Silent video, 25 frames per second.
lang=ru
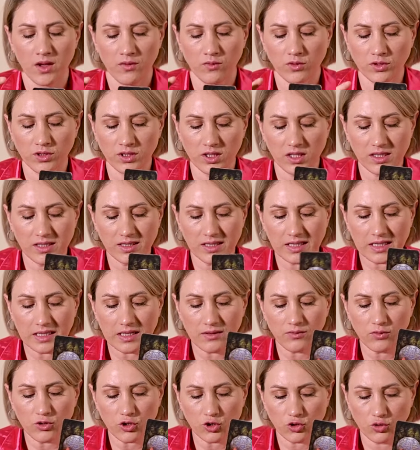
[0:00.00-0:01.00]
вот из-за
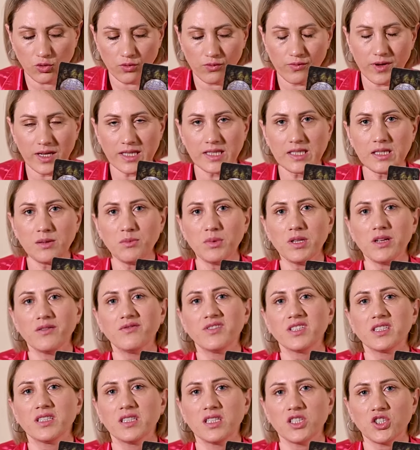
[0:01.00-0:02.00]
того, что у вас именно
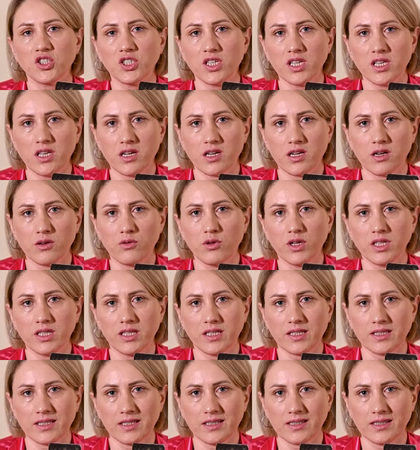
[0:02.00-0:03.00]
в отношении
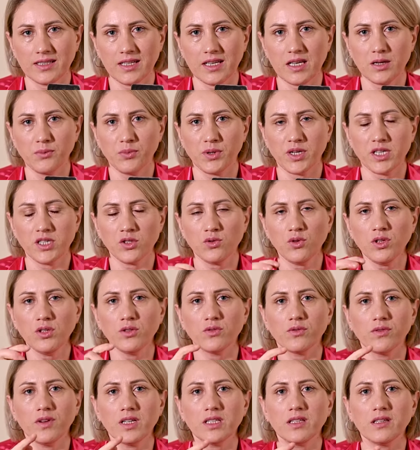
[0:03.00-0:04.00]
какое-то состояние
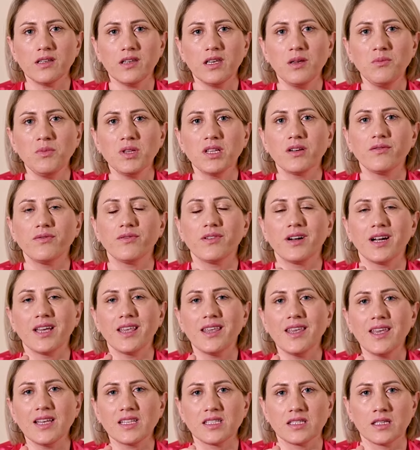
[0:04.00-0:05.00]
происходит, вот именно в
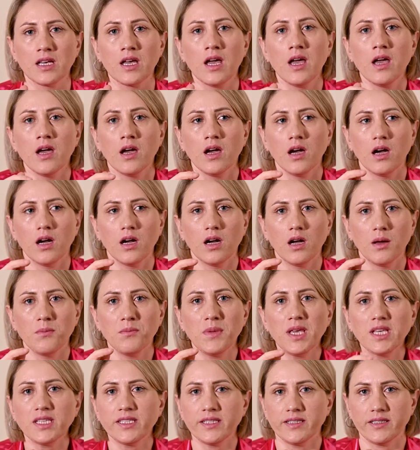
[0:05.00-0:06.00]
конец
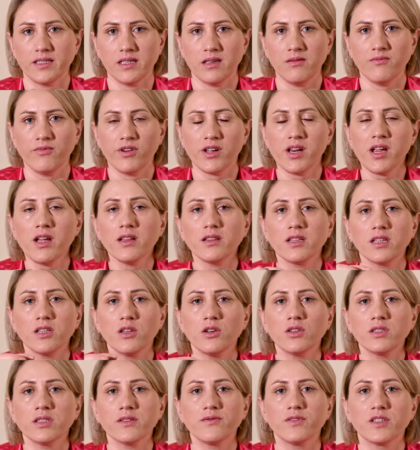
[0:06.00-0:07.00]
месяца января
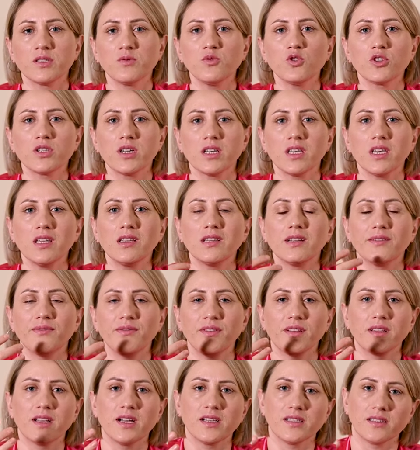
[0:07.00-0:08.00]
дается возможность какие-то
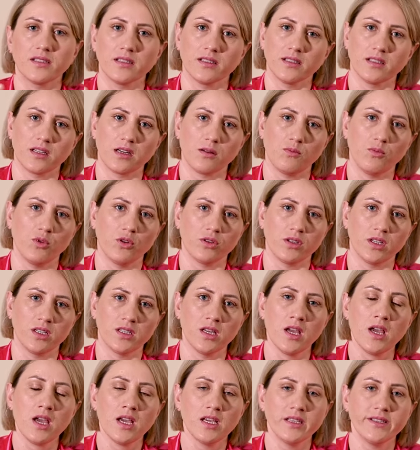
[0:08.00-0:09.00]
финансы
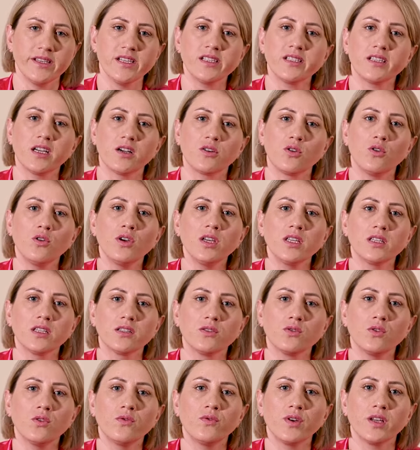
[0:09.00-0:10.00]
заработать. Здесь
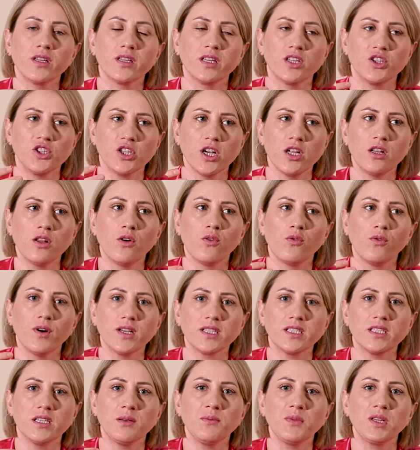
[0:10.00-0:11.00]
какое-то новое начало у
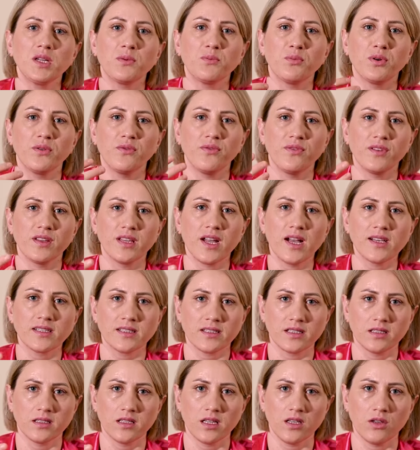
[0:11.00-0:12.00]
вас именно по
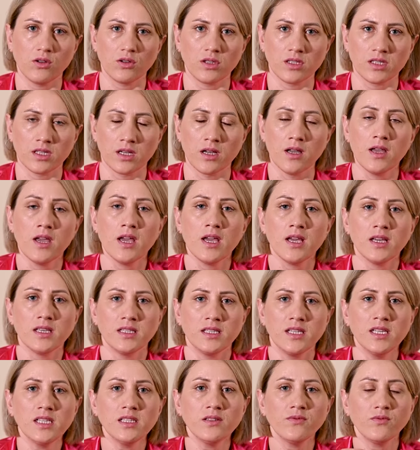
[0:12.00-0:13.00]
финансам дается.
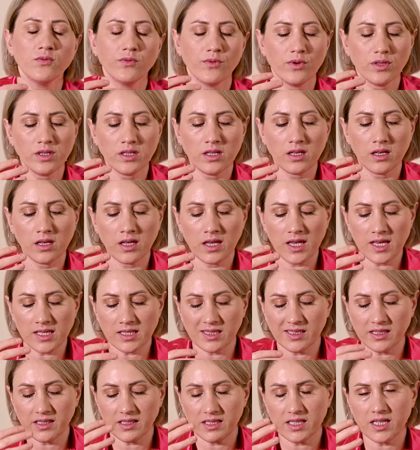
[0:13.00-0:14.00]
Здесь вот
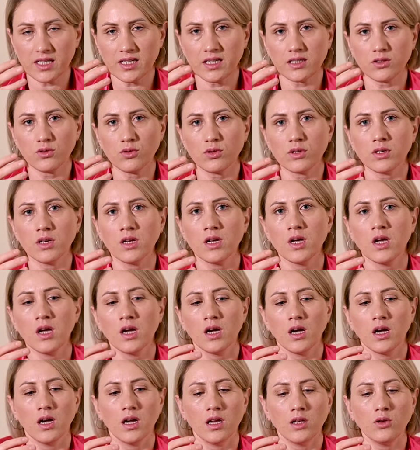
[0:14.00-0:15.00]
если те, которые
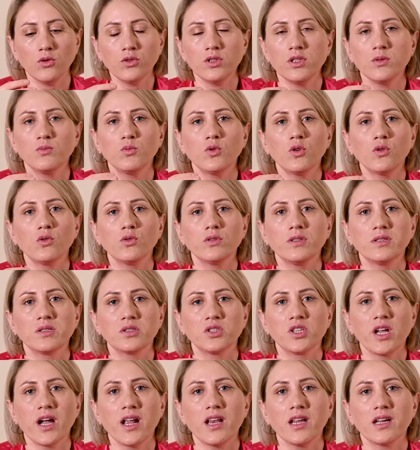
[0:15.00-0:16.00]
люди могут
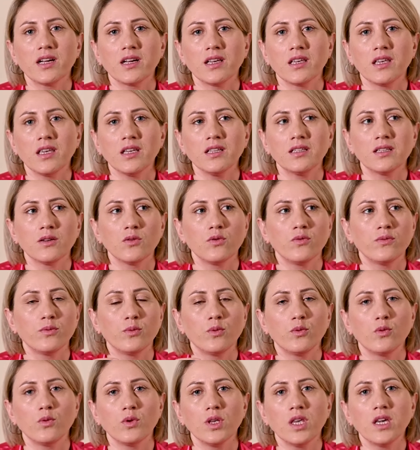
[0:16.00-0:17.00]
ждали какие-то,
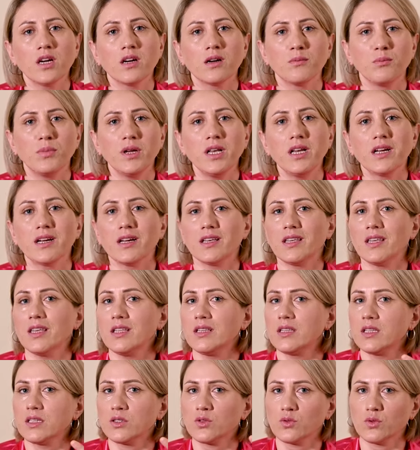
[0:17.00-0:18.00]
у них были
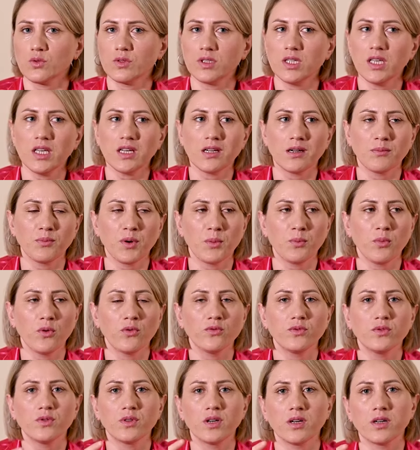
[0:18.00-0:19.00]
какие-то суды по
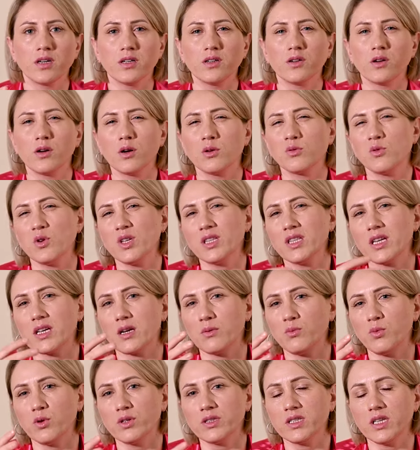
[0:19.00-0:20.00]
поводу какой-то
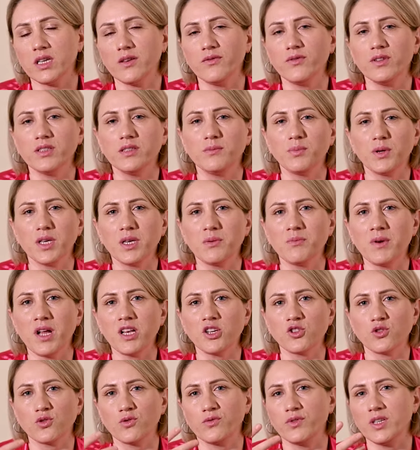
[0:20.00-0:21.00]
работы, и вы
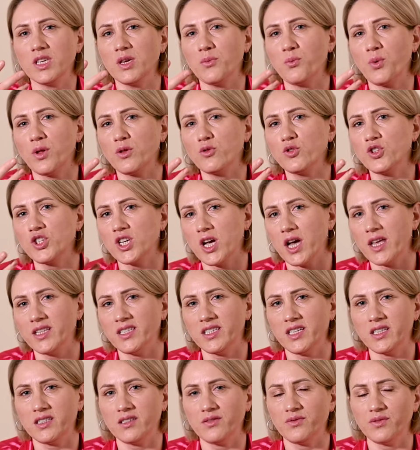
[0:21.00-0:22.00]
понимали, что вы не
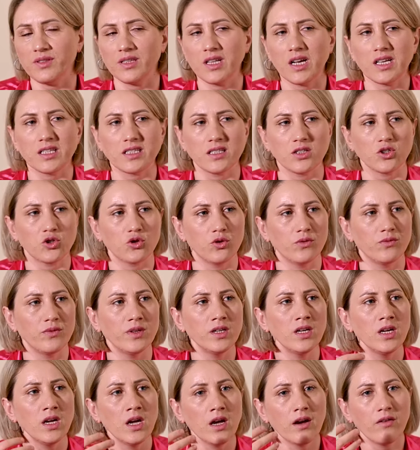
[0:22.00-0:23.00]
получаете эти финансы, что
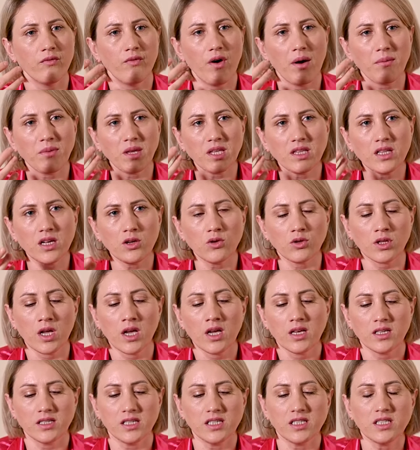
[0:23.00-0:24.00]
вы вам не дают.
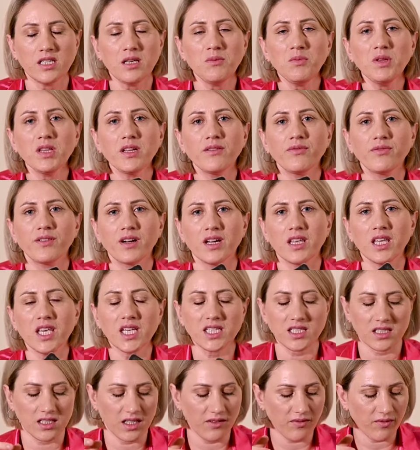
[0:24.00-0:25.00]
Здесь именно в
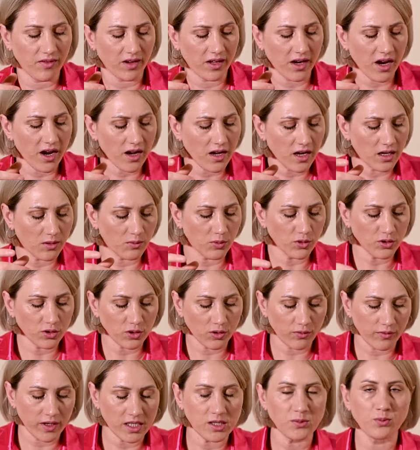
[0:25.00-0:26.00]
конец января как
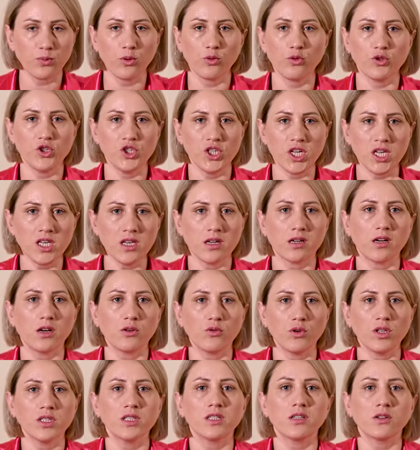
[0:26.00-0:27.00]
будто у вас получение
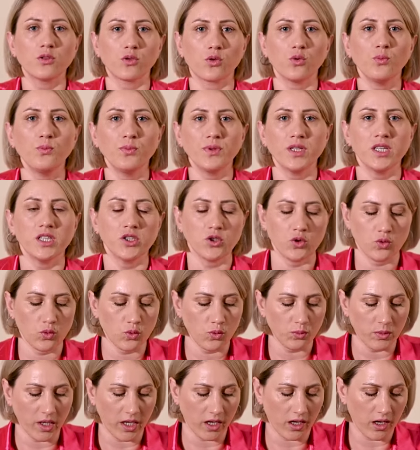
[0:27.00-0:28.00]
какой-то крупной
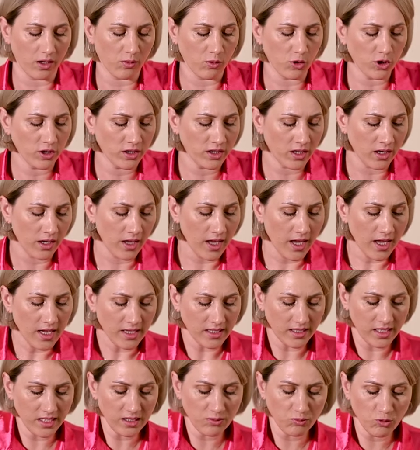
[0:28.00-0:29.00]
суммы, какой-то...
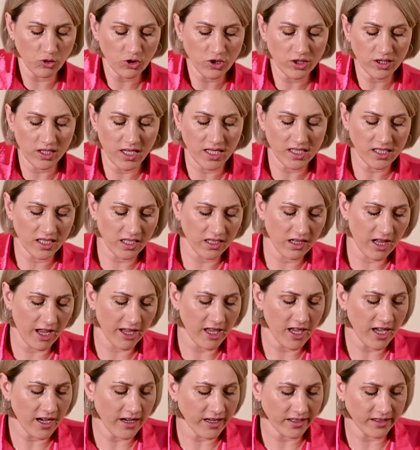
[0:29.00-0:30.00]
Здесь может, если
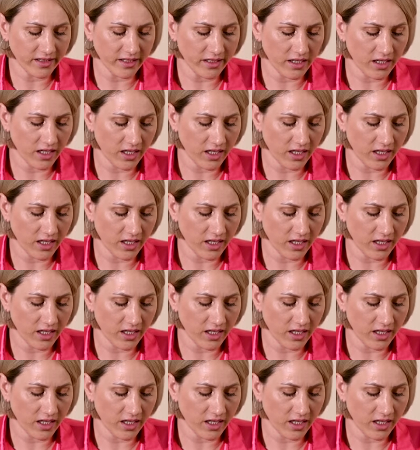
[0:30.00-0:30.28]
для некоторых